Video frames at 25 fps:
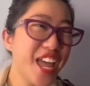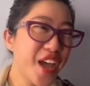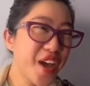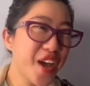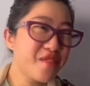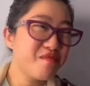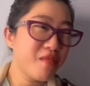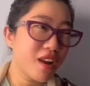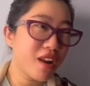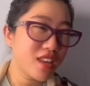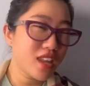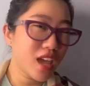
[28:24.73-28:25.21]

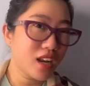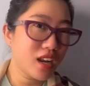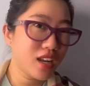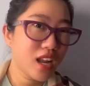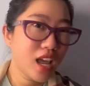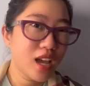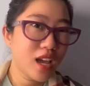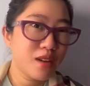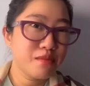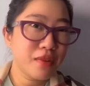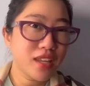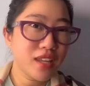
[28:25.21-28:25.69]
mình nhìn
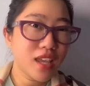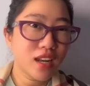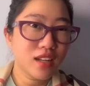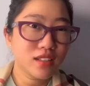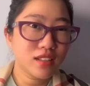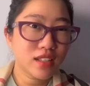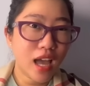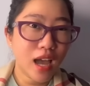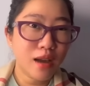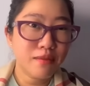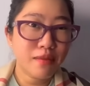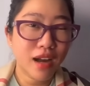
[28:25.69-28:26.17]
mình nhìn
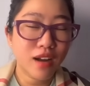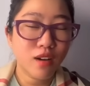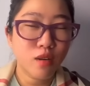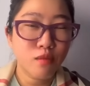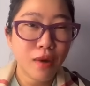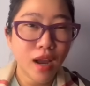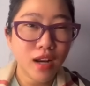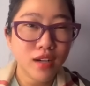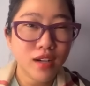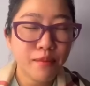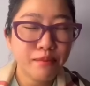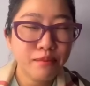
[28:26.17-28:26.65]
ta bằng con
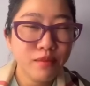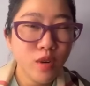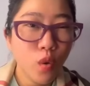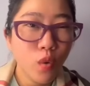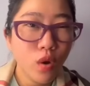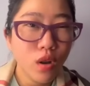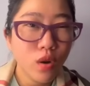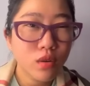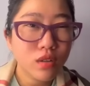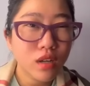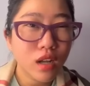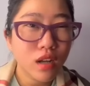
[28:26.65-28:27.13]
mắt đắm
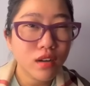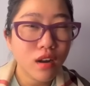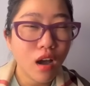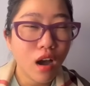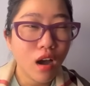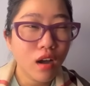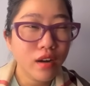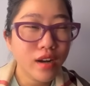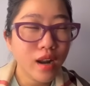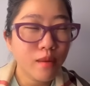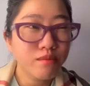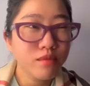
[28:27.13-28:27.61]
đuối luôn nè
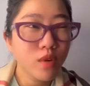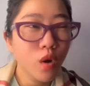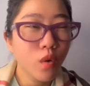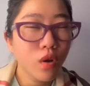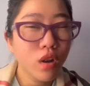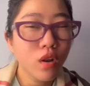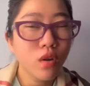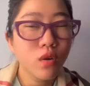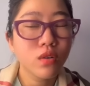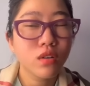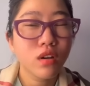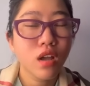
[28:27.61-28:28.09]
đó đắm đuối
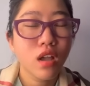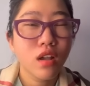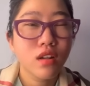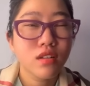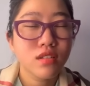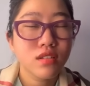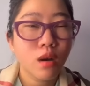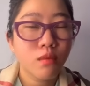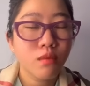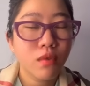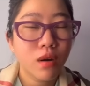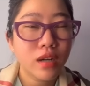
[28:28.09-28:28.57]
luôn
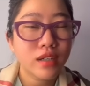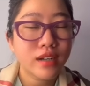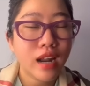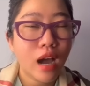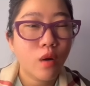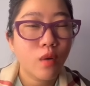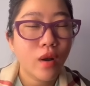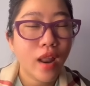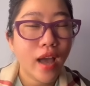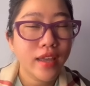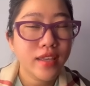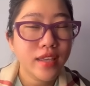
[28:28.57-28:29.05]
xong bắt
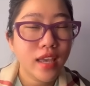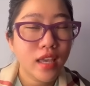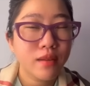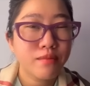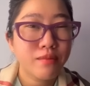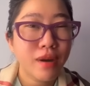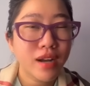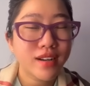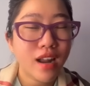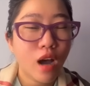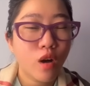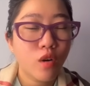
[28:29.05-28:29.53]
đầu là gì
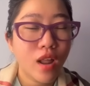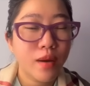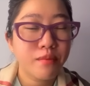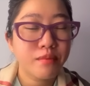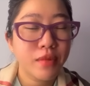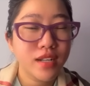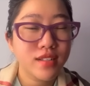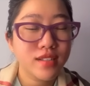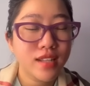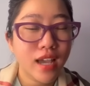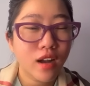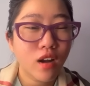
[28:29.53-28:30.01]
bắt đầu là
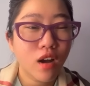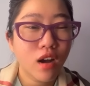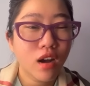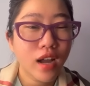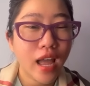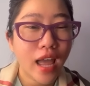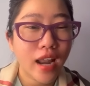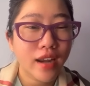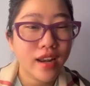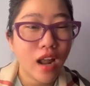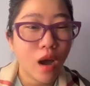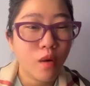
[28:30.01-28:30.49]
mình sẽ có cái
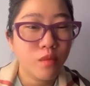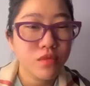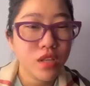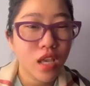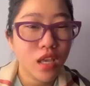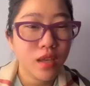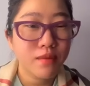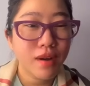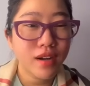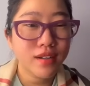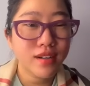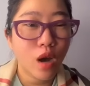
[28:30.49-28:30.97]
hành động
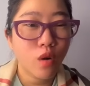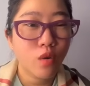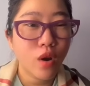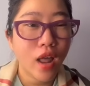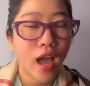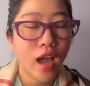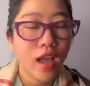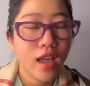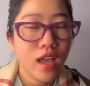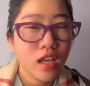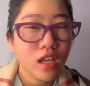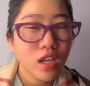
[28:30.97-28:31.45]
gì bắt đầu
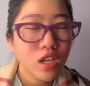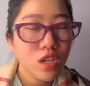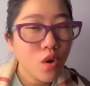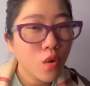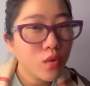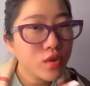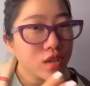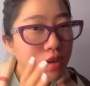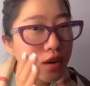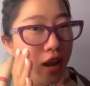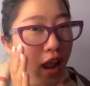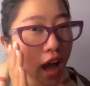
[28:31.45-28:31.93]
là ví dụ
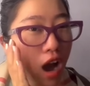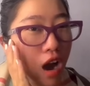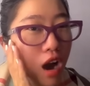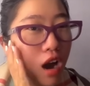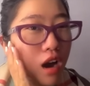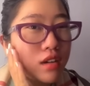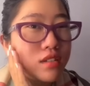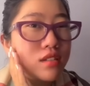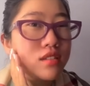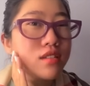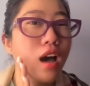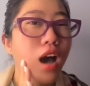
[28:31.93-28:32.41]
như là
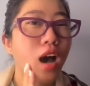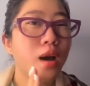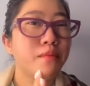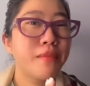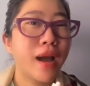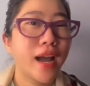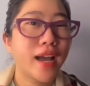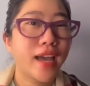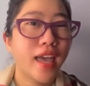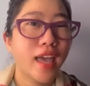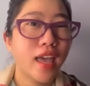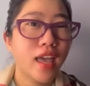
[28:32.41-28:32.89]
ờ sờ
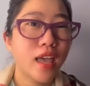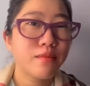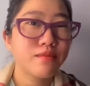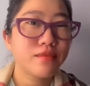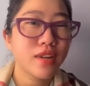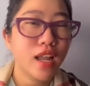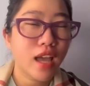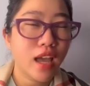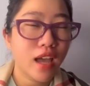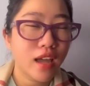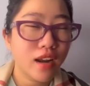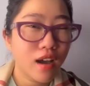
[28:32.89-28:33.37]
mặt em
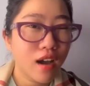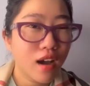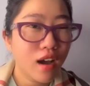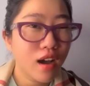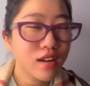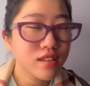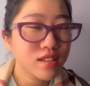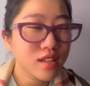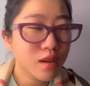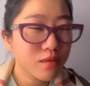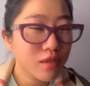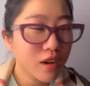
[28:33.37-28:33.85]
nè
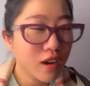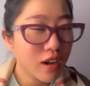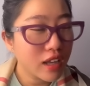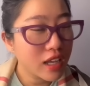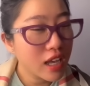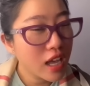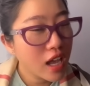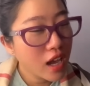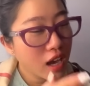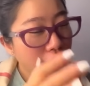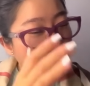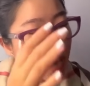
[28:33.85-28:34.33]
đó xong rồi
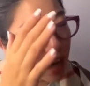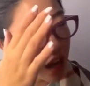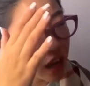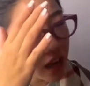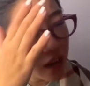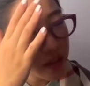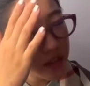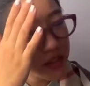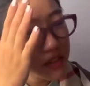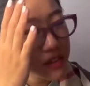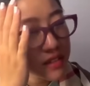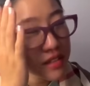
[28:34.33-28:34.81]

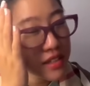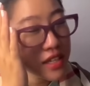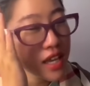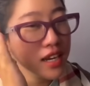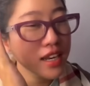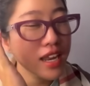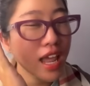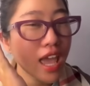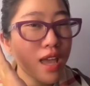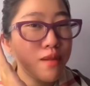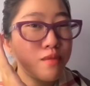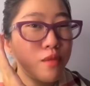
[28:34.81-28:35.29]
ờ, nhìn
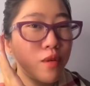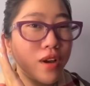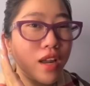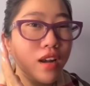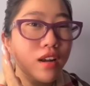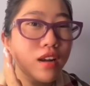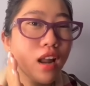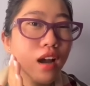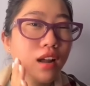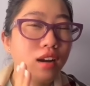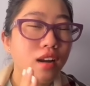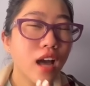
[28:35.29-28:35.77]
em một cách
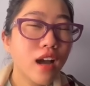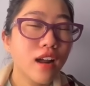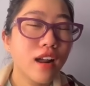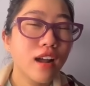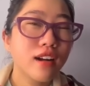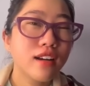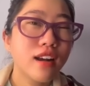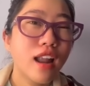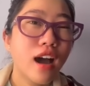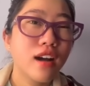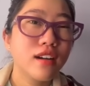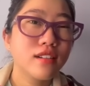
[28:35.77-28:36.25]
lân lân
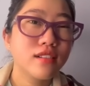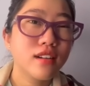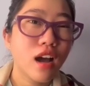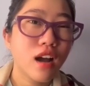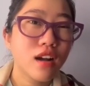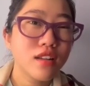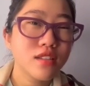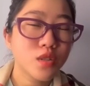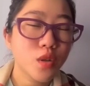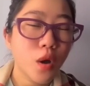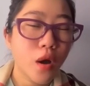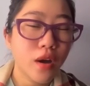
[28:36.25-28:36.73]
lân lân
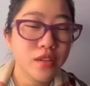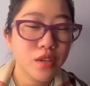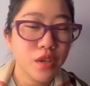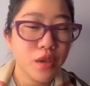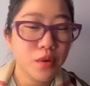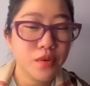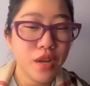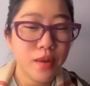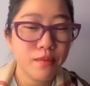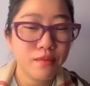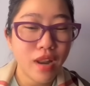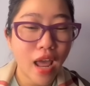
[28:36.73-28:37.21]
đó so
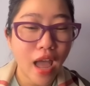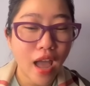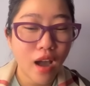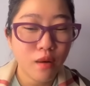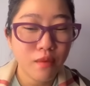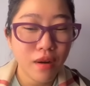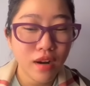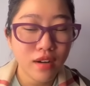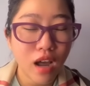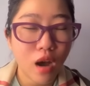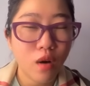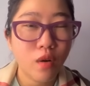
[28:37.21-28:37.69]
dịu niềm đau
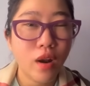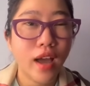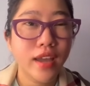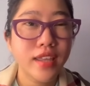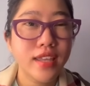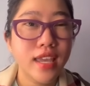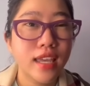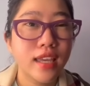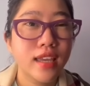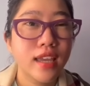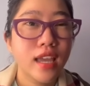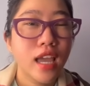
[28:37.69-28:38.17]
bắt đầu là
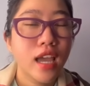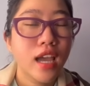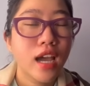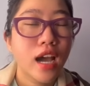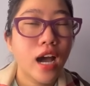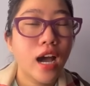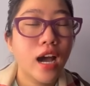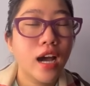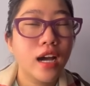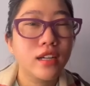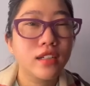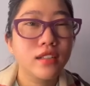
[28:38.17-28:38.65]
gì
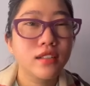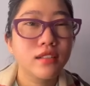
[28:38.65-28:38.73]
ờ,